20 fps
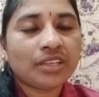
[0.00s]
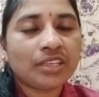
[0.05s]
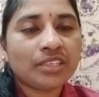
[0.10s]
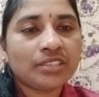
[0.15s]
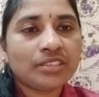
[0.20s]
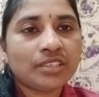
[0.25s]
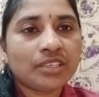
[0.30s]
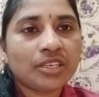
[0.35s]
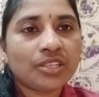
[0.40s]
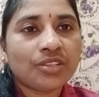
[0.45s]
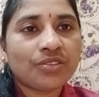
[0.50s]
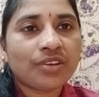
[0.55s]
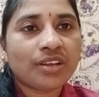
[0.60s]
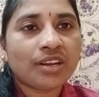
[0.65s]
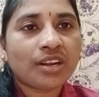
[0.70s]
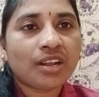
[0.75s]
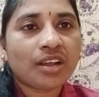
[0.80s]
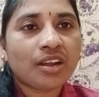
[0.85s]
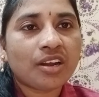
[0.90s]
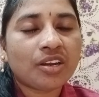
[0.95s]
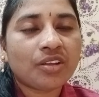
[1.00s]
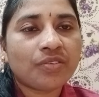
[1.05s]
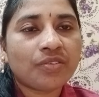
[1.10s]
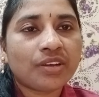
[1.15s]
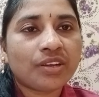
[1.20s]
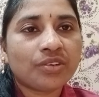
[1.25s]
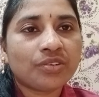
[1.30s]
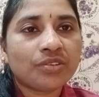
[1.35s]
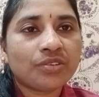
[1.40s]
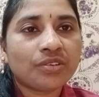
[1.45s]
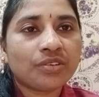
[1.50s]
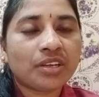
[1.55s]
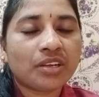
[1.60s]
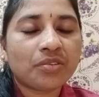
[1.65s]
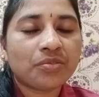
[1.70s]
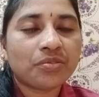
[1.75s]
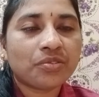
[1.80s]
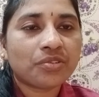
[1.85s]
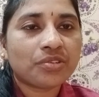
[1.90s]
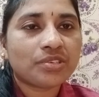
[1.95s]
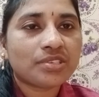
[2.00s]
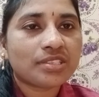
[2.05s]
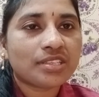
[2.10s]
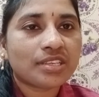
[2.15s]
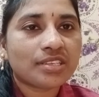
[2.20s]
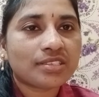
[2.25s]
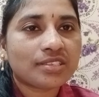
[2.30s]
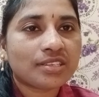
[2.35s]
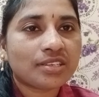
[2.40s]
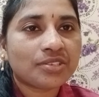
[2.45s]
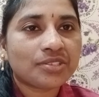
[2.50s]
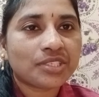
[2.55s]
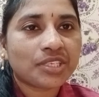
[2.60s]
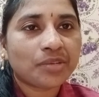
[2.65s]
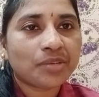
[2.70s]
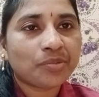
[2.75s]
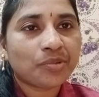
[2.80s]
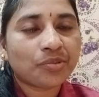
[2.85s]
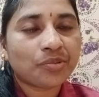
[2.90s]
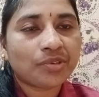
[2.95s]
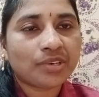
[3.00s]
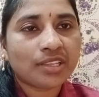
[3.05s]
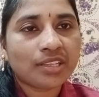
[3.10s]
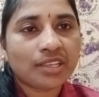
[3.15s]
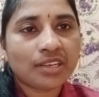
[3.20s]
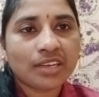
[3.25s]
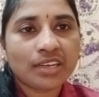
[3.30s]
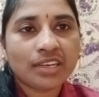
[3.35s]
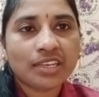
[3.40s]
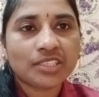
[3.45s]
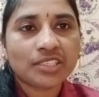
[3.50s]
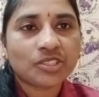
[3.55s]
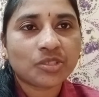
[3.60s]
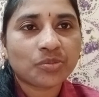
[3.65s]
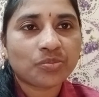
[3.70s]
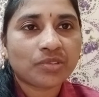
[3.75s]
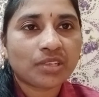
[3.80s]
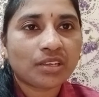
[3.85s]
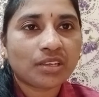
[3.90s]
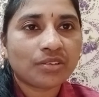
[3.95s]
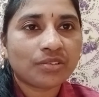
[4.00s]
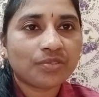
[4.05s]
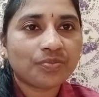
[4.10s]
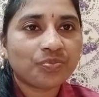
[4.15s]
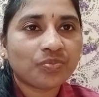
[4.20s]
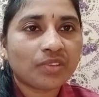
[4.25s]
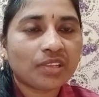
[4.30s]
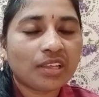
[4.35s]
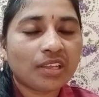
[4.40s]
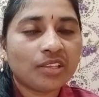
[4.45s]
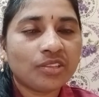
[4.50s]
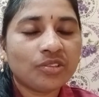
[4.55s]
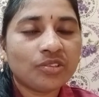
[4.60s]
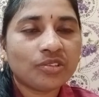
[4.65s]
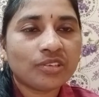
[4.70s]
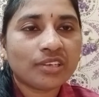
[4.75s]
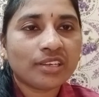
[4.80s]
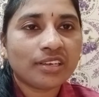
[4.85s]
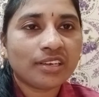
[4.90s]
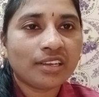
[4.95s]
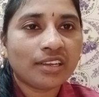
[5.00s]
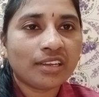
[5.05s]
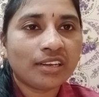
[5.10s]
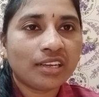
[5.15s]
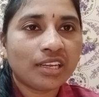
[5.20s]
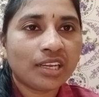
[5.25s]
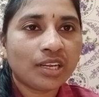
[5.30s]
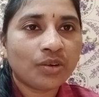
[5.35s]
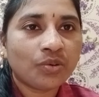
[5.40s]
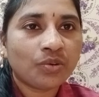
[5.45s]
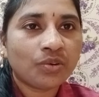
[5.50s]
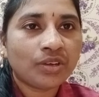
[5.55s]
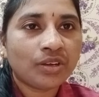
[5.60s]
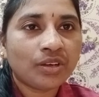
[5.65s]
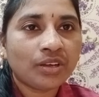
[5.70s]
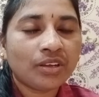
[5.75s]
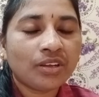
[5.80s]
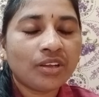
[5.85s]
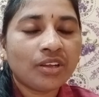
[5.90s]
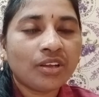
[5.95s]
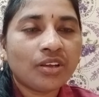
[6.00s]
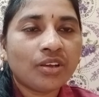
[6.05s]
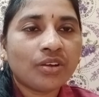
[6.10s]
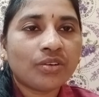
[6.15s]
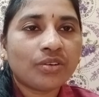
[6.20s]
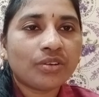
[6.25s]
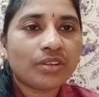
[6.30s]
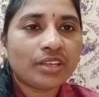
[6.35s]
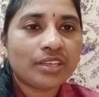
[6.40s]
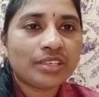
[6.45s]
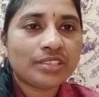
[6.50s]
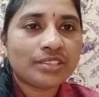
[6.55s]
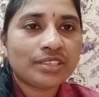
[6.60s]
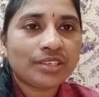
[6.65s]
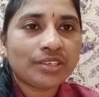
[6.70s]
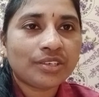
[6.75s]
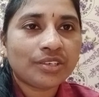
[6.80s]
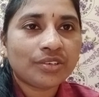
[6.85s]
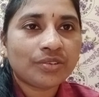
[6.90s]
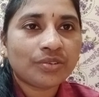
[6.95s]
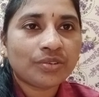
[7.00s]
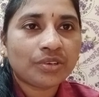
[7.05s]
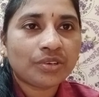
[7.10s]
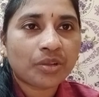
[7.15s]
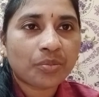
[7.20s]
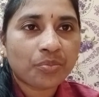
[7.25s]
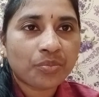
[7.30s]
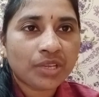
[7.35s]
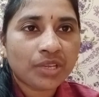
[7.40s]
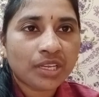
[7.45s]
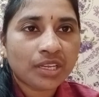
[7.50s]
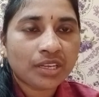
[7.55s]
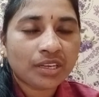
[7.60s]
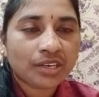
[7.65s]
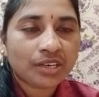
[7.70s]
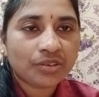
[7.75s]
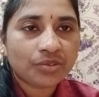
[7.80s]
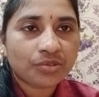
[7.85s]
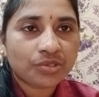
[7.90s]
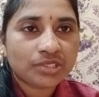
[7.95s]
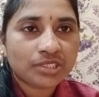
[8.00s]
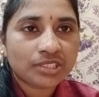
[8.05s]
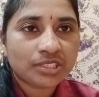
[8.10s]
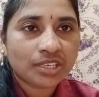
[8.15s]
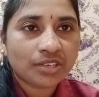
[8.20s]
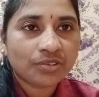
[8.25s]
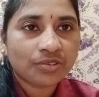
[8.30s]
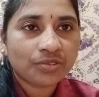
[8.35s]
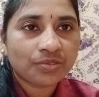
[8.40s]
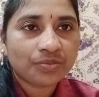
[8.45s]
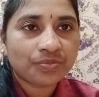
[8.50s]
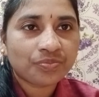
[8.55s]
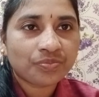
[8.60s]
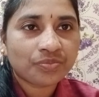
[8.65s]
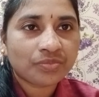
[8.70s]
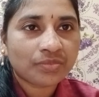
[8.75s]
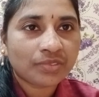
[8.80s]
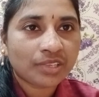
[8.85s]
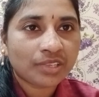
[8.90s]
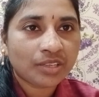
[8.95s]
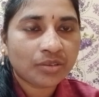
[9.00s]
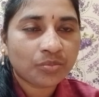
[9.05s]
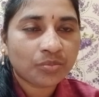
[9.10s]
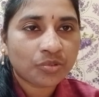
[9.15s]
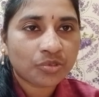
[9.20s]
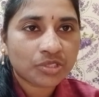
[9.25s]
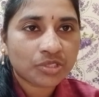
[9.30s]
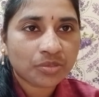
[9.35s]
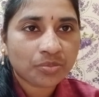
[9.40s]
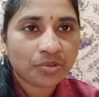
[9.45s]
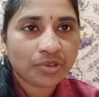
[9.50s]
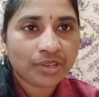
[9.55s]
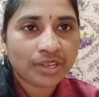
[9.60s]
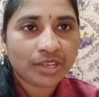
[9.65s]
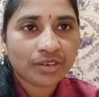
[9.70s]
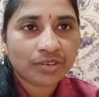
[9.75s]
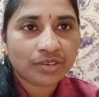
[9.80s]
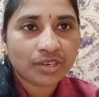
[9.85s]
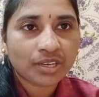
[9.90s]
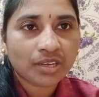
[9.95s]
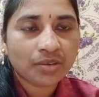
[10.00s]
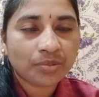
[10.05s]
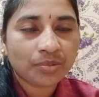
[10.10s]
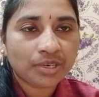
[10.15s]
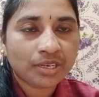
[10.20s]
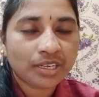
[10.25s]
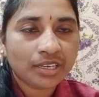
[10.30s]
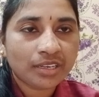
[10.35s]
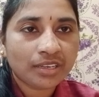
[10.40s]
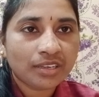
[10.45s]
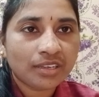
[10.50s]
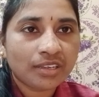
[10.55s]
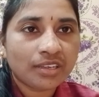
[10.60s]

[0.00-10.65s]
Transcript: ఏజెంట్ల ద్వారా ఆడవాళ్ళు గల్ఫ్కి వస్తే అస్సలు సేఫ్టీ ఉండదని నేను చెప్తాను ఎందుకంటే నేను కూడా ఏజెంట్ నమ్మి ఇక్కడికి వచ్చాను నేను మోసపోయాను కాబట్టి